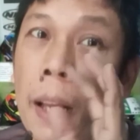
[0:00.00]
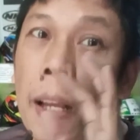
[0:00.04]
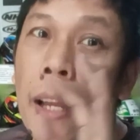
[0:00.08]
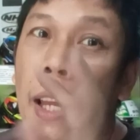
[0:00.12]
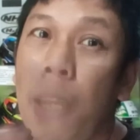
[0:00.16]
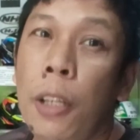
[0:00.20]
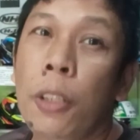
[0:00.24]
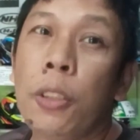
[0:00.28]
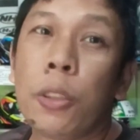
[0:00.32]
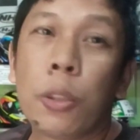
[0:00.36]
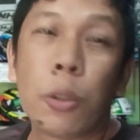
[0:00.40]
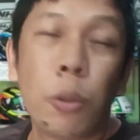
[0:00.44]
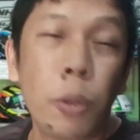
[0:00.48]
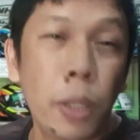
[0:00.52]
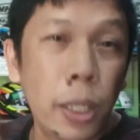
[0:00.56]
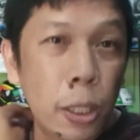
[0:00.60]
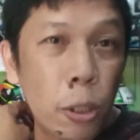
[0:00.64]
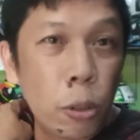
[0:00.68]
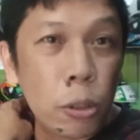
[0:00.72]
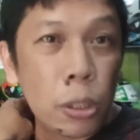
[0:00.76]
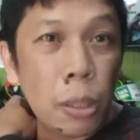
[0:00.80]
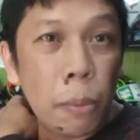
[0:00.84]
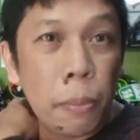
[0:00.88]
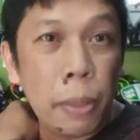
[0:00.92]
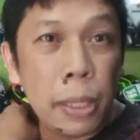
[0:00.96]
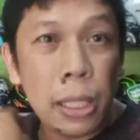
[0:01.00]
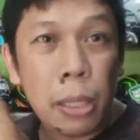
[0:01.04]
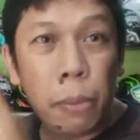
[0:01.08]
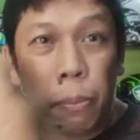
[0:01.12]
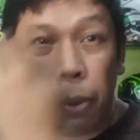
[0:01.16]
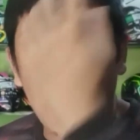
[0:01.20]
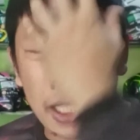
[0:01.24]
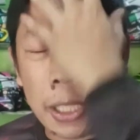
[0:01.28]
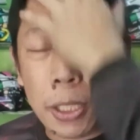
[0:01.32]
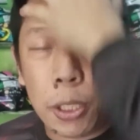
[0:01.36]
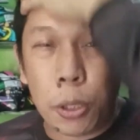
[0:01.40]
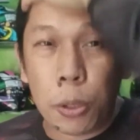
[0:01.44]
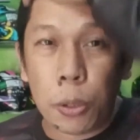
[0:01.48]
Ngayon, kung ikaw naman yung
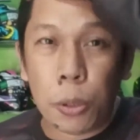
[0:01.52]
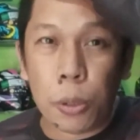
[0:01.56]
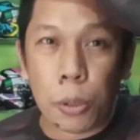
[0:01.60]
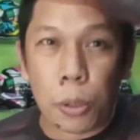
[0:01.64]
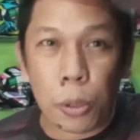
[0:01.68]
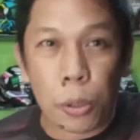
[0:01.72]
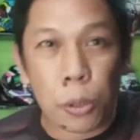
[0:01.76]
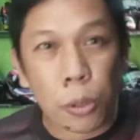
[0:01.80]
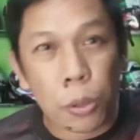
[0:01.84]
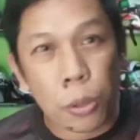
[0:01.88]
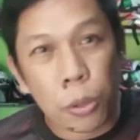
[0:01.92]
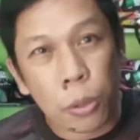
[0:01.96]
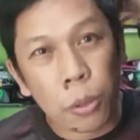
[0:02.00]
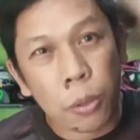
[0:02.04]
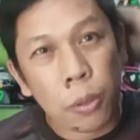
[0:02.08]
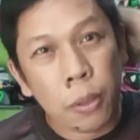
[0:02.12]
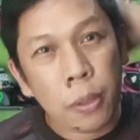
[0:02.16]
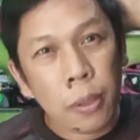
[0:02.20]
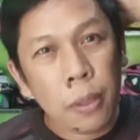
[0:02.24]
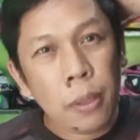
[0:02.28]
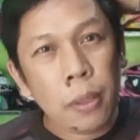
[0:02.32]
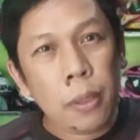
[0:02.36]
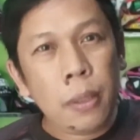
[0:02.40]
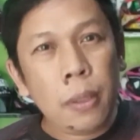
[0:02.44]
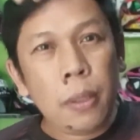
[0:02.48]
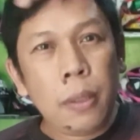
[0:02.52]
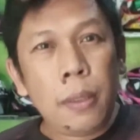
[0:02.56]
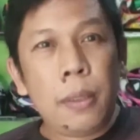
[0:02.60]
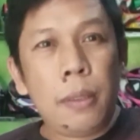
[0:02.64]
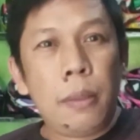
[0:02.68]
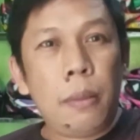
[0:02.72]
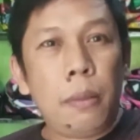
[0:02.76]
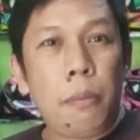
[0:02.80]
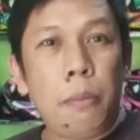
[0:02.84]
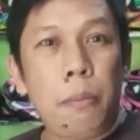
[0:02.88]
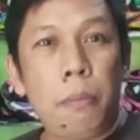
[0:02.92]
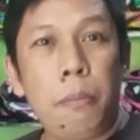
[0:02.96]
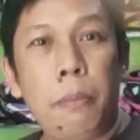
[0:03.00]
medyo
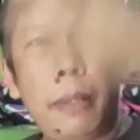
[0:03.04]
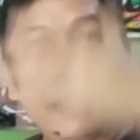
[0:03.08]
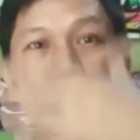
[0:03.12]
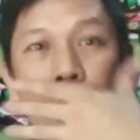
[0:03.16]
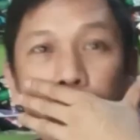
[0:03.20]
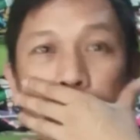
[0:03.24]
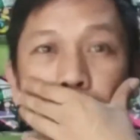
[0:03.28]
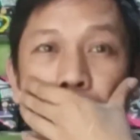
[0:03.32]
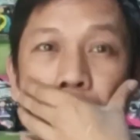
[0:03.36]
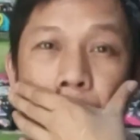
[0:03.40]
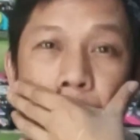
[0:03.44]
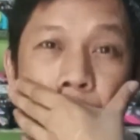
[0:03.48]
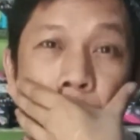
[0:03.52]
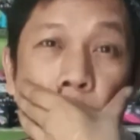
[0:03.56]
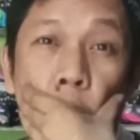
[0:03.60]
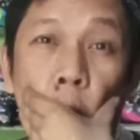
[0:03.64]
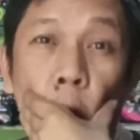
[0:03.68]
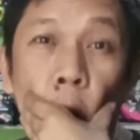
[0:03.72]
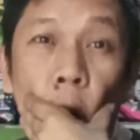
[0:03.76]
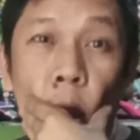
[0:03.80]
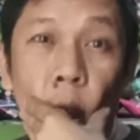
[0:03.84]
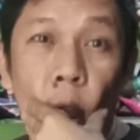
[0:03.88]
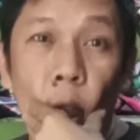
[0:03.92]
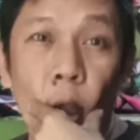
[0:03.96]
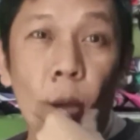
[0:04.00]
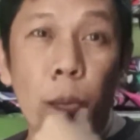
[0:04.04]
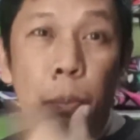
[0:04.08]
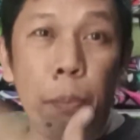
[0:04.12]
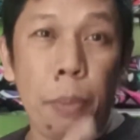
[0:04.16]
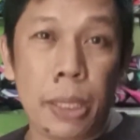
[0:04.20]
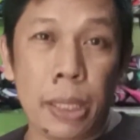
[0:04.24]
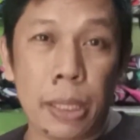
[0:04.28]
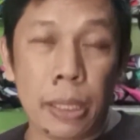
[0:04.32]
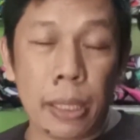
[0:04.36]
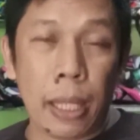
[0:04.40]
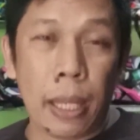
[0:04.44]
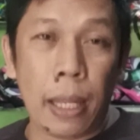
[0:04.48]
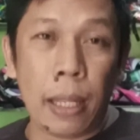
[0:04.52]
mataba ng konti yung
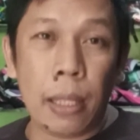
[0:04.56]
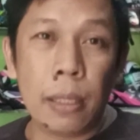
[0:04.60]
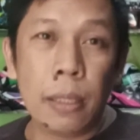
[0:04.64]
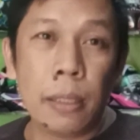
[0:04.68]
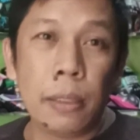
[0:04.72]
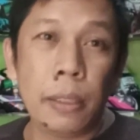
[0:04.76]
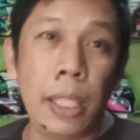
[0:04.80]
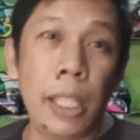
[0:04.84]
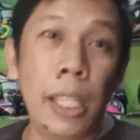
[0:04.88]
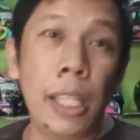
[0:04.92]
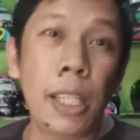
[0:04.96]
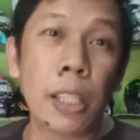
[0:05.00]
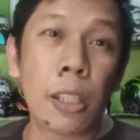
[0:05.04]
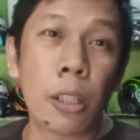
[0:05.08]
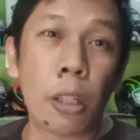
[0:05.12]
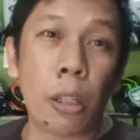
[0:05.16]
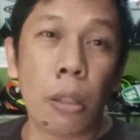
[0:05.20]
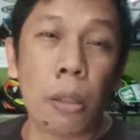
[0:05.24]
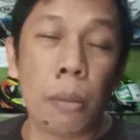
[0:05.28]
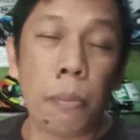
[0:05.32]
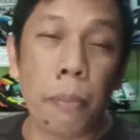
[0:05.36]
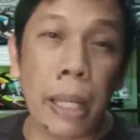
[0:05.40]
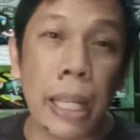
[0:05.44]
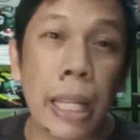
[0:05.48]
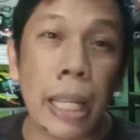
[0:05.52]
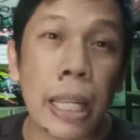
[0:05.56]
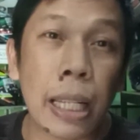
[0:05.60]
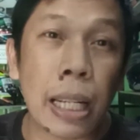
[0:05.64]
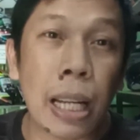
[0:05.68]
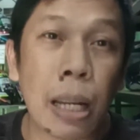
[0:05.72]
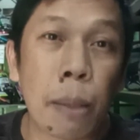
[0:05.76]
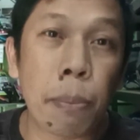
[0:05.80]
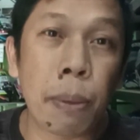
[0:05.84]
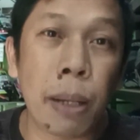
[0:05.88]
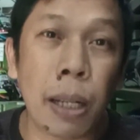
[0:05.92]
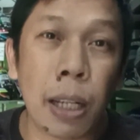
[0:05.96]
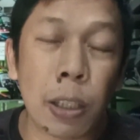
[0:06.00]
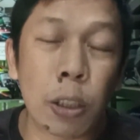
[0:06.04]
pisngi, tingin ko, may
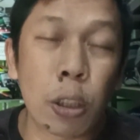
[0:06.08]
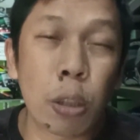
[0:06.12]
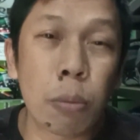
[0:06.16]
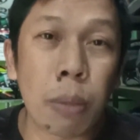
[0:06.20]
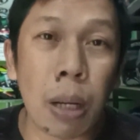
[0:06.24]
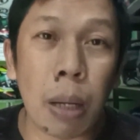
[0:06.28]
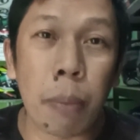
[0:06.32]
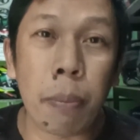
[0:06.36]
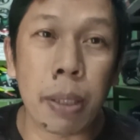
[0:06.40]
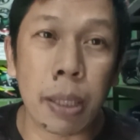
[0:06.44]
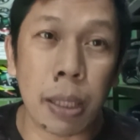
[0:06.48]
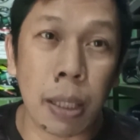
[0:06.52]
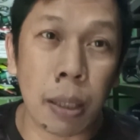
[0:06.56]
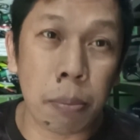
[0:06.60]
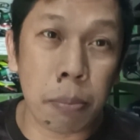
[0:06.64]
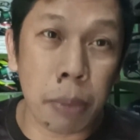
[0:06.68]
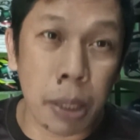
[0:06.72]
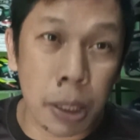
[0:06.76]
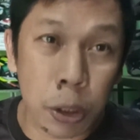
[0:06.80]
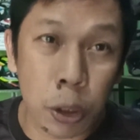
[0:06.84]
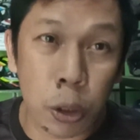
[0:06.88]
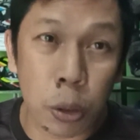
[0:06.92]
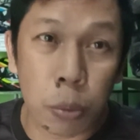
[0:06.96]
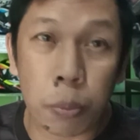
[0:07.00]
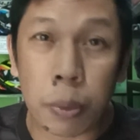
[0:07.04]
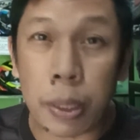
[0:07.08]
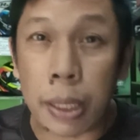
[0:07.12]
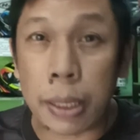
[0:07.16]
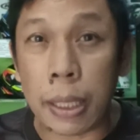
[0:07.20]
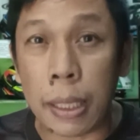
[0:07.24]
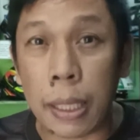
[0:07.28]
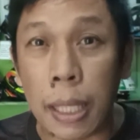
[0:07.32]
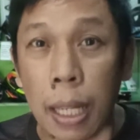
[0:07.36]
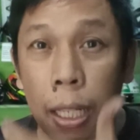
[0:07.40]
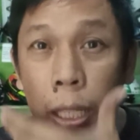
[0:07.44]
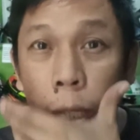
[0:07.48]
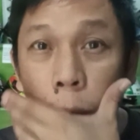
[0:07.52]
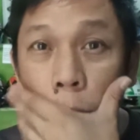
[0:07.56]
hirapan ka gumamit ng medium.
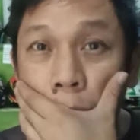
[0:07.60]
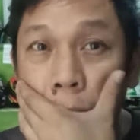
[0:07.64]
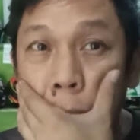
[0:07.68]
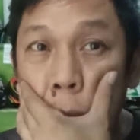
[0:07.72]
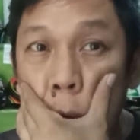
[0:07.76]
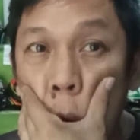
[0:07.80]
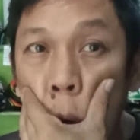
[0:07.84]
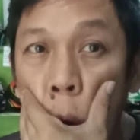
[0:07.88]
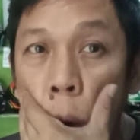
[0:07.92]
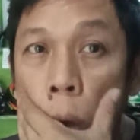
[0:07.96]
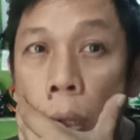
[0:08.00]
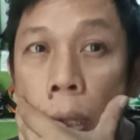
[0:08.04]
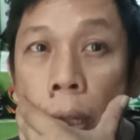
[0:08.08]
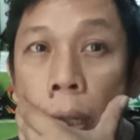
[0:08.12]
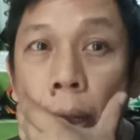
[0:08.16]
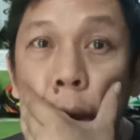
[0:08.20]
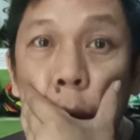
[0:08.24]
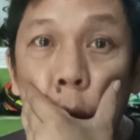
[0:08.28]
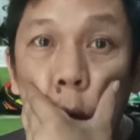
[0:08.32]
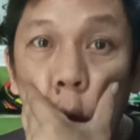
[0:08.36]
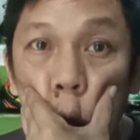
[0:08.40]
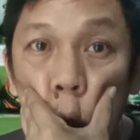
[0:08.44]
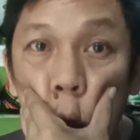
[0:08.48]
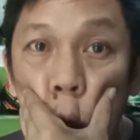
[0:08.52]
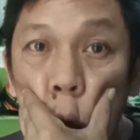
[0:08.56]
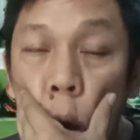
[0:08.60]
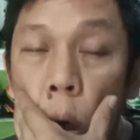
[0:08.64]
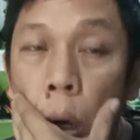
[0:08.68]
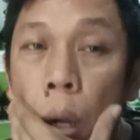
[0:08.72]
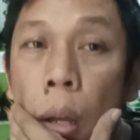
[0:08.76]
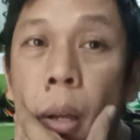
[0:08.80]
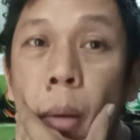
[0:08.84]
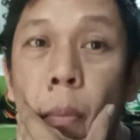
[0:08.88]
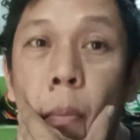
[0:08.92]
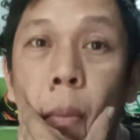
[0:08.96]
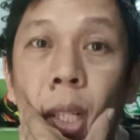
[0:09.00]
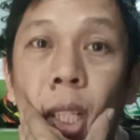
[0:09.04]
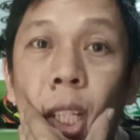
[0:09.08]
Kasi nga gawa nung dito,
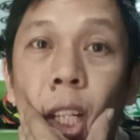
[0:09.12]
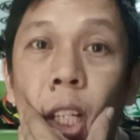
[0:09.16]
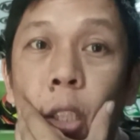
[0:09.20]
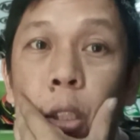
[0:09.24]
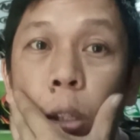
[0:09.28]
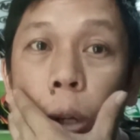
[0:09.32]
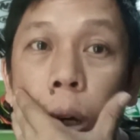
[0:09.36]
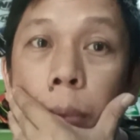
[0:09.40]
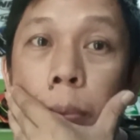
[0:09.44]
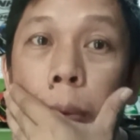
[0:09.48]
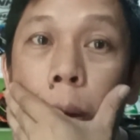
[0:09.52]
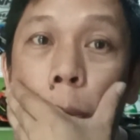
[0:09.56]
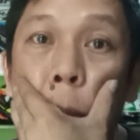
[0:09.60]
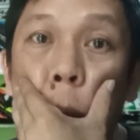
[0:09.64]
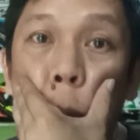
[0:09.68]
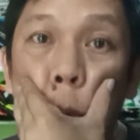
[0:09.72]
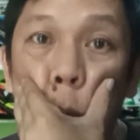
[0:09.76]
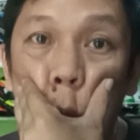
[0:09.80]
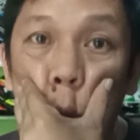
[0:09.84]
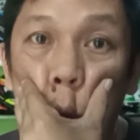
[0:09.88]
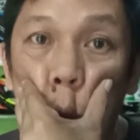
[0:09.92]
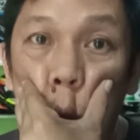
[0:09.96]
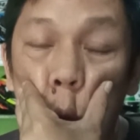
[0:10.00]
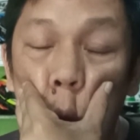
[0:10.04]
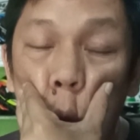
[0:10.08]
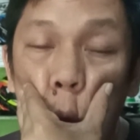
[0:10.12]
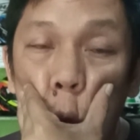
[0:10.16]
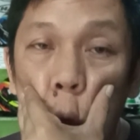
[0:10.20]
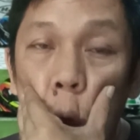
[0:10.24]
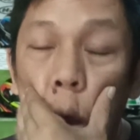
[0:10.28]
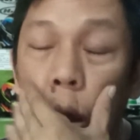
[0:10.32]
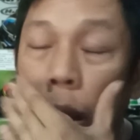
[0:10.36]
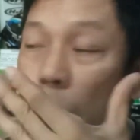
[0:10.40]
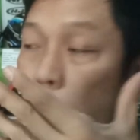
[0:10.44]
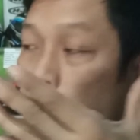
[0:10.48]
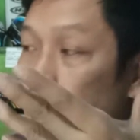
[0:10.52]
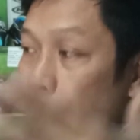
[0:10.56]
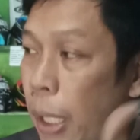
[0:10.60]
masyado ka mapipisil
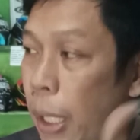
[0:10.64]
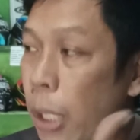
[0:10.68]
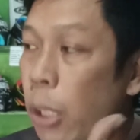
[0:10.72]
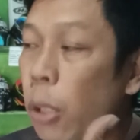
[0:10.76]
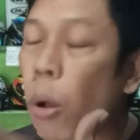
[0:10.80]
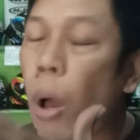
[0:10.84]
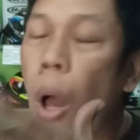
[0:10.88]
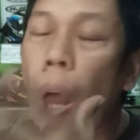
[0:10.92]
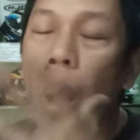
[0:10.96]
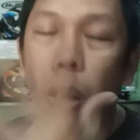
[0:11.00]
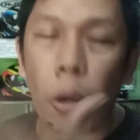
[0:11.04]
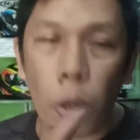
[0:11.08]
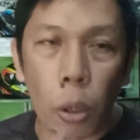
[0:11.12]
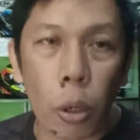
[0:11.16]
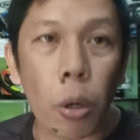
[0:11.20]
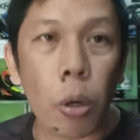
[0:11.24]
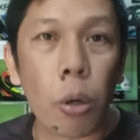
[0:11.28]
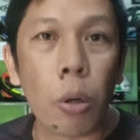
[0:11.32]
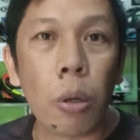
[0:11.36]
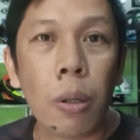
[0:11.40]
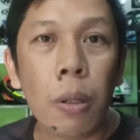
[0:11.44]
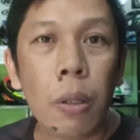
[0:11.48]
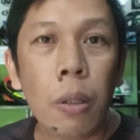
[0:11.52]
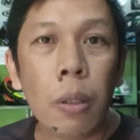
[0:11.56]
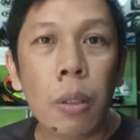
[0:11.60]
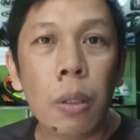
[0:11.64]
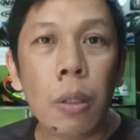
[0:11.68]
dito. Pero ako,